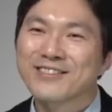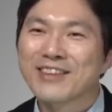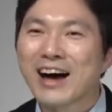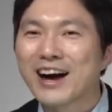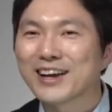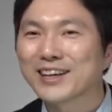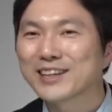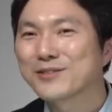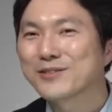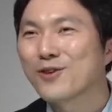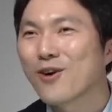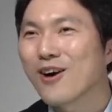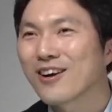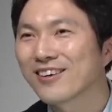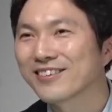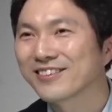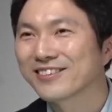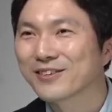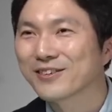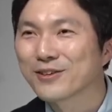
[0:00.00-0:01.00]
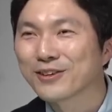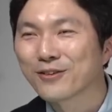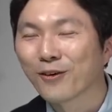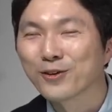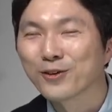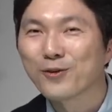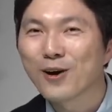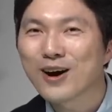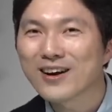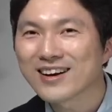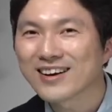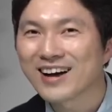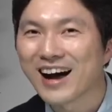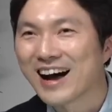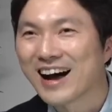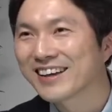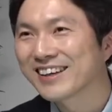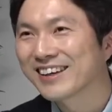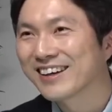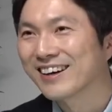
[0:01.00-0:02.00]
나이님은 화가던데 왜 너는 화가가
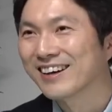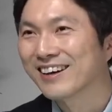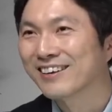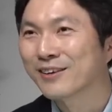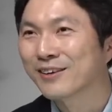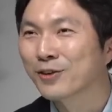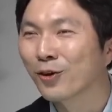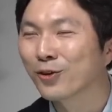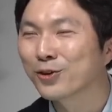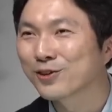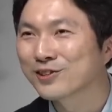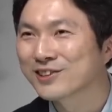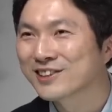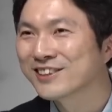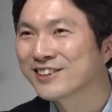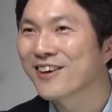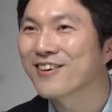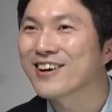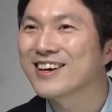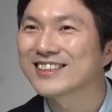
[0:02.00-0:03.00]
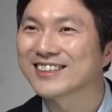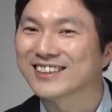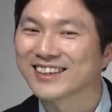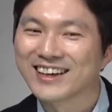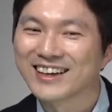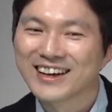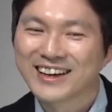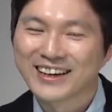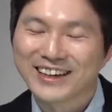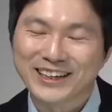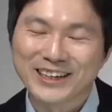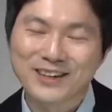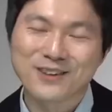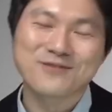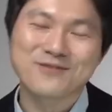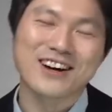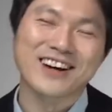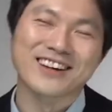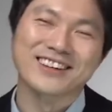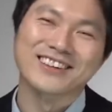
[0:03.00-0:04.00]
아니야? 너도 그래야지. 이런
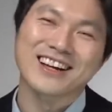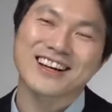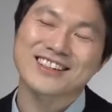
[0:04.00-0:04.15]
말을